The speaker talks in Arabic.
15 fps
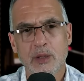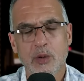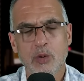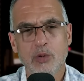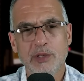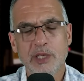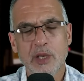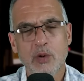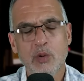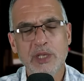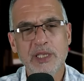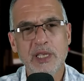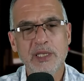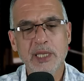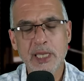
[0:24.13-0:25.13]
خوتي
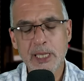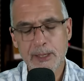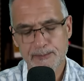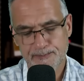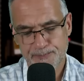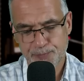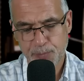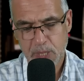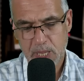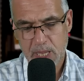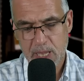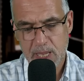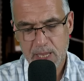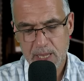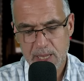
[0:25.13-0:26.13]
خواتاتي
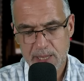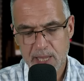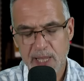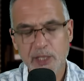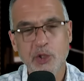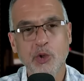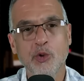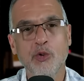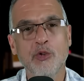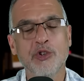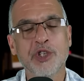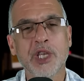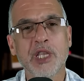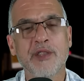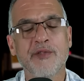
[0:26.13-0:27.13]
نهار
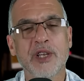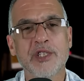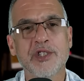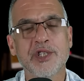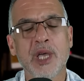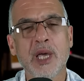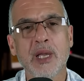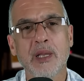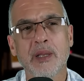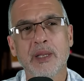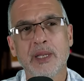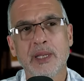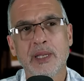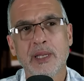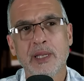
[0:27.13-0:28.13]
29 في هذا الشهر
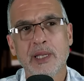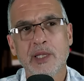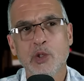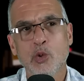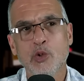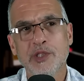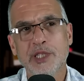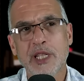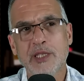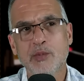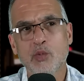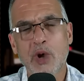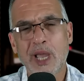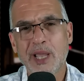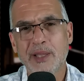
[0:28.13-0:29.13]
توصلت
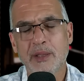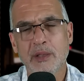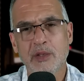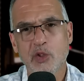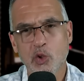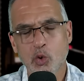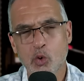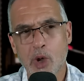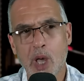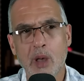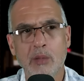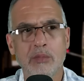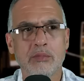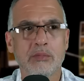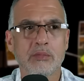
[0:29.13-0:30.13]
بواحد
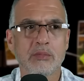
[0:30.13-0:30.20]
صورة